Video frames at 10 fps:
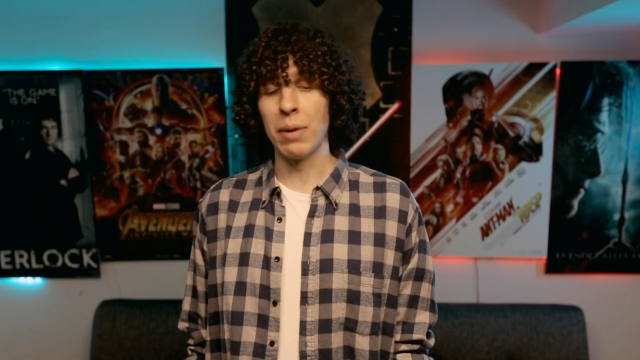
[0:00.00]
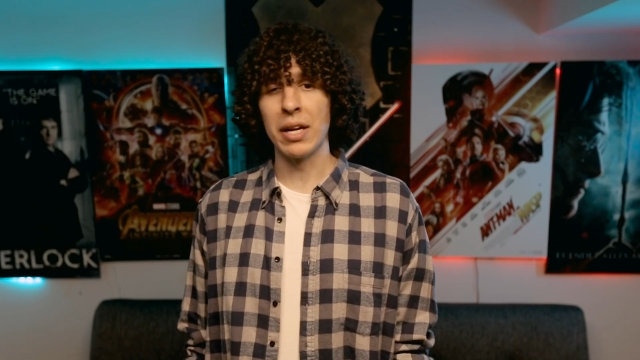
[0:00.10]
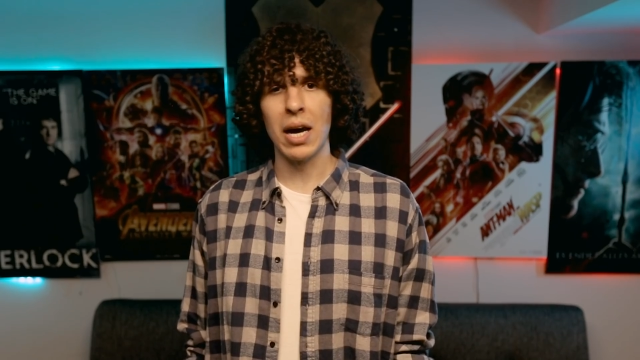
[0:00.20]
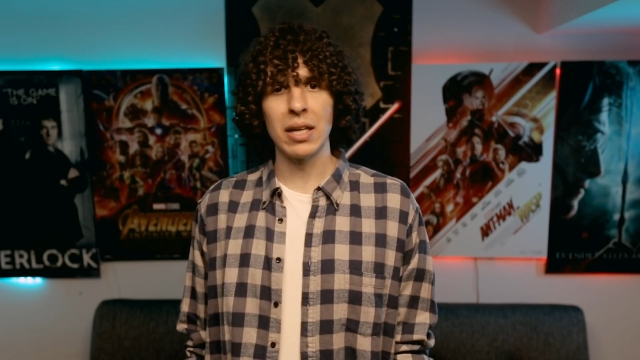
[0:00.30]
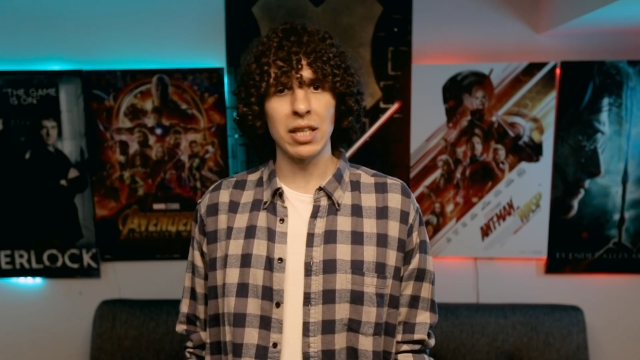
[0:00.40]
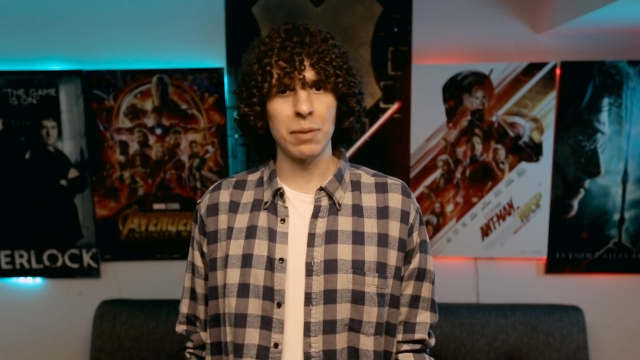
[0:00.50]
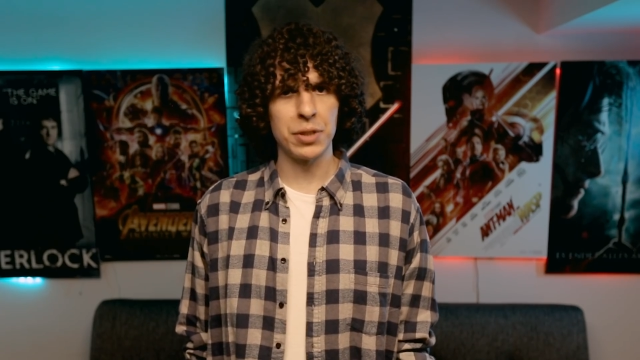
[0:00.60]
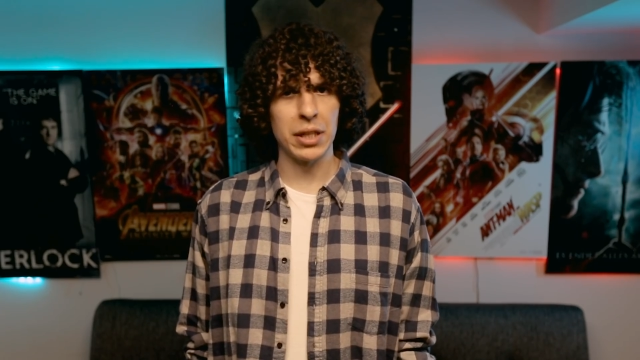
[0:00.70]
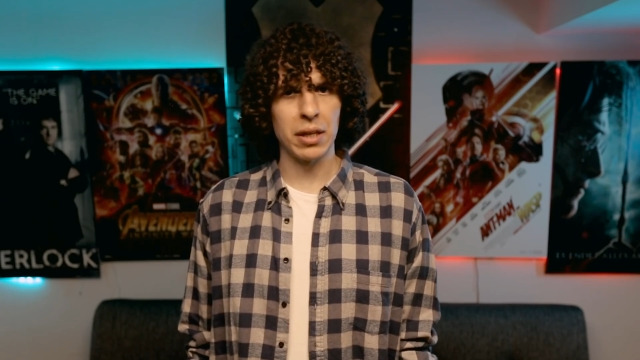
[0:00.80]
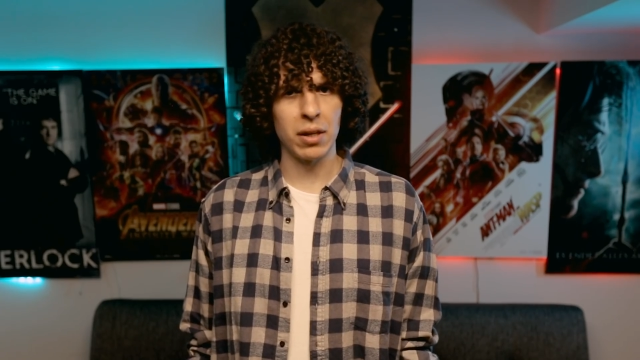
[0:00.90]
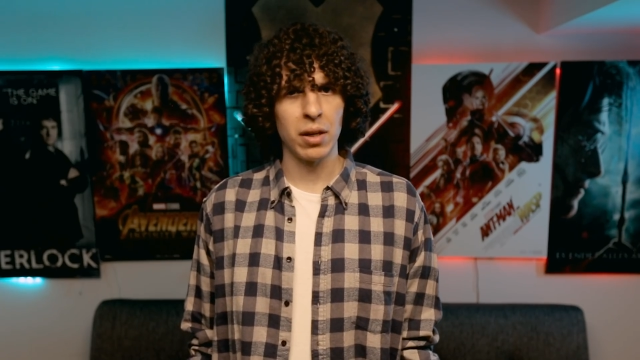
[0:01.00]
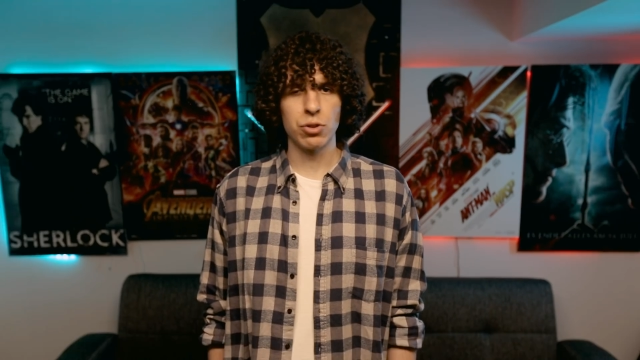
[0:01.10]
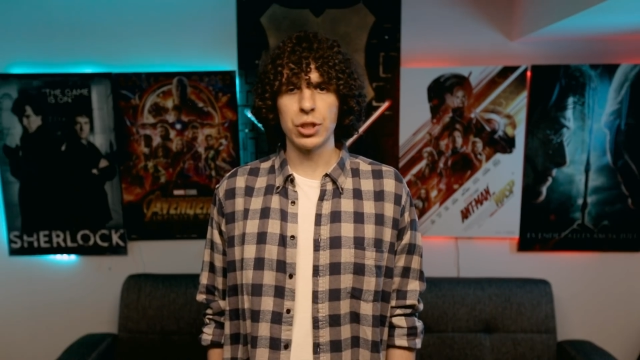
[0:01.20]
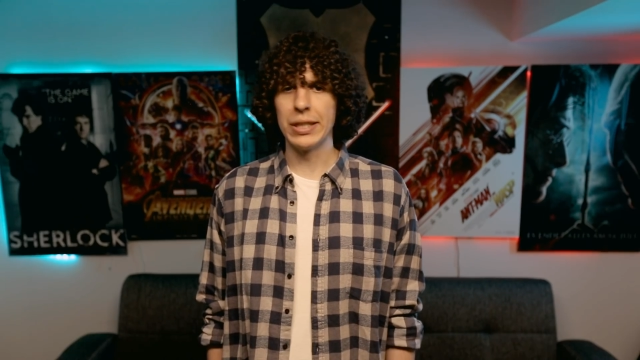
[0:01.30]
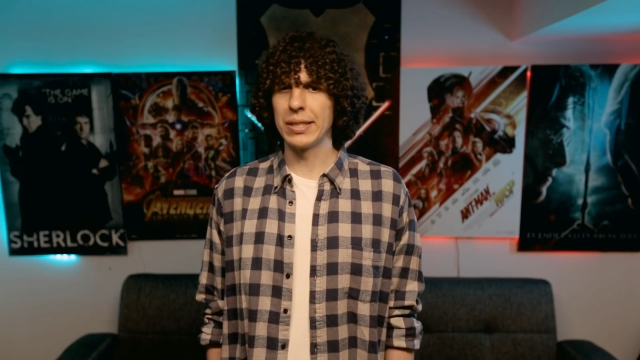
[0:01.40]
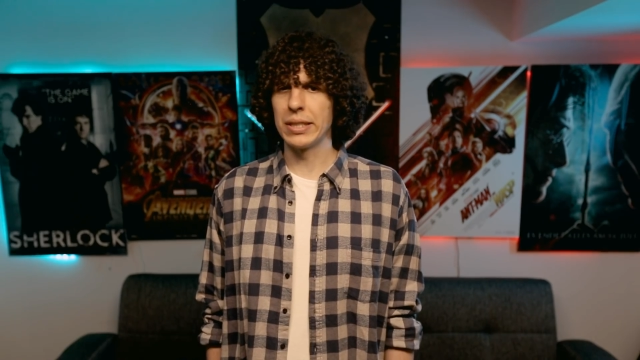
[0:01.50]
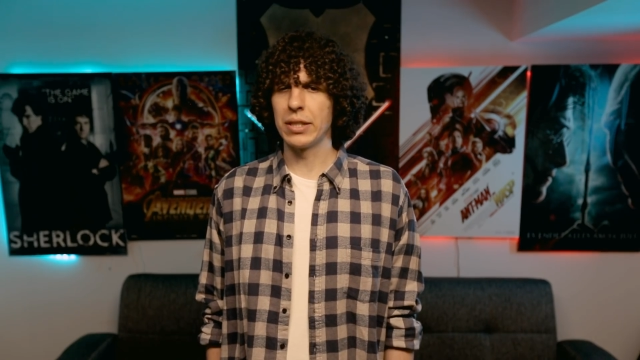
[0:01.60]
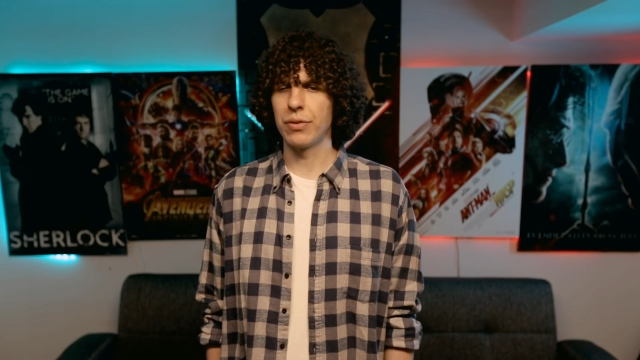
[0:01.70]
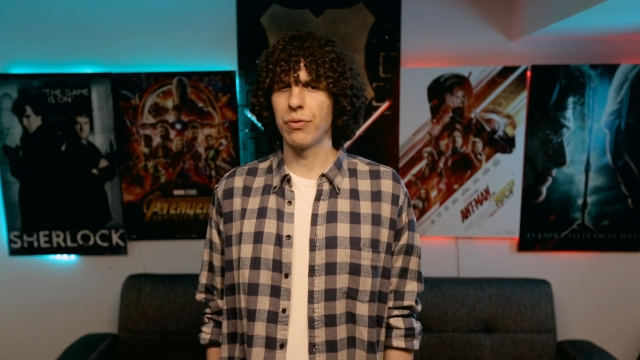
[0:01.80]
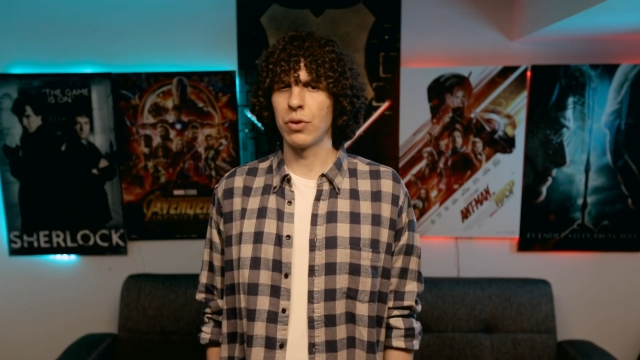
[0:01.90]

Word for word: ihm eine Hand absägen und schließlich,